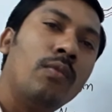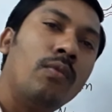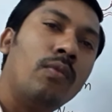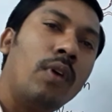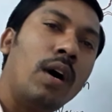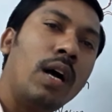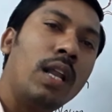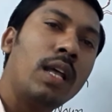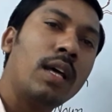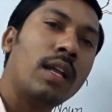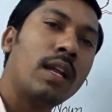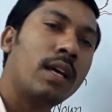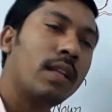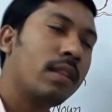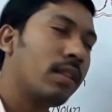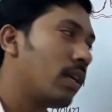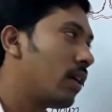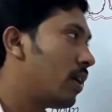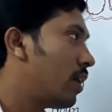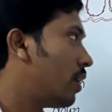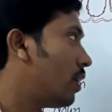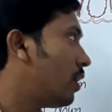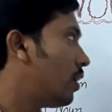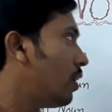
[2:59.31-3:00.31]
वाला
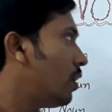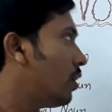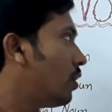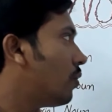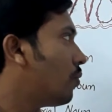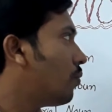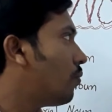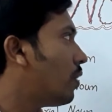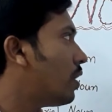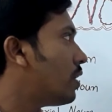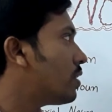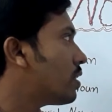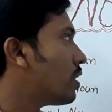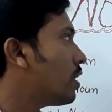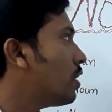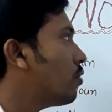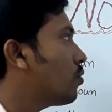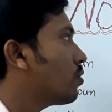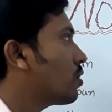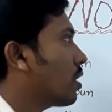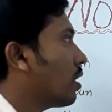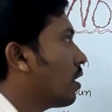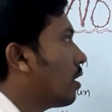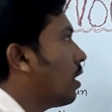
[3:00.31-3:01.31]
रहता है वैसे ही
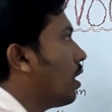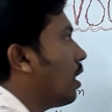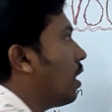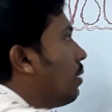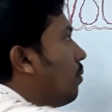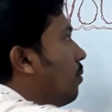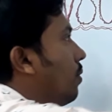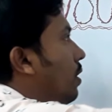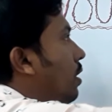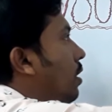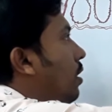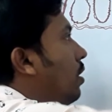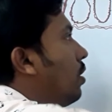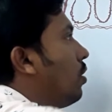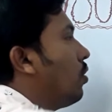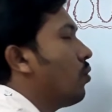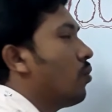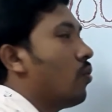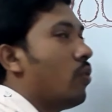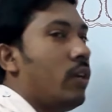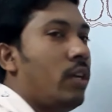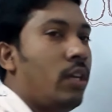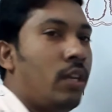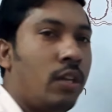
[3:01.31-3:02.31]
उसके घर में
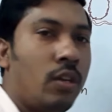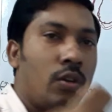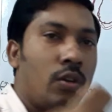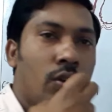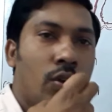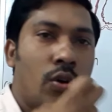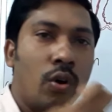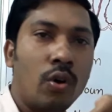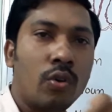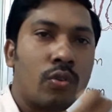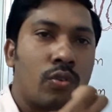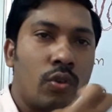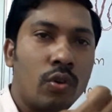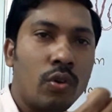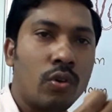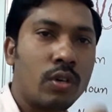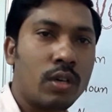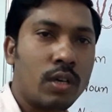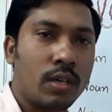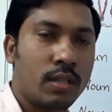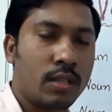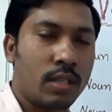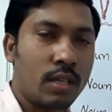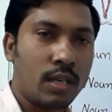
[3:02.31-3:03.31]
कोई नॉक नॉक
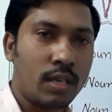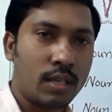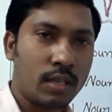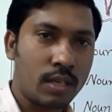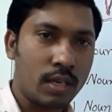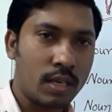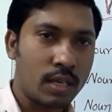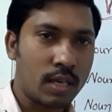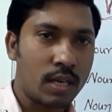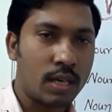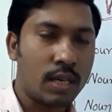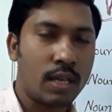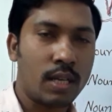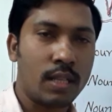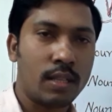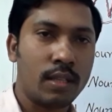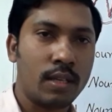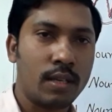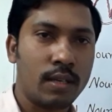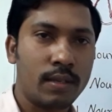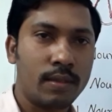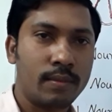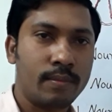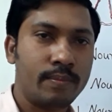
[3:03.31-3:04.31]
करता है
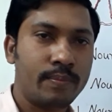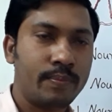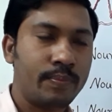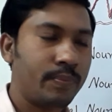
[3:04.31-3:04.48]
खटखटाता है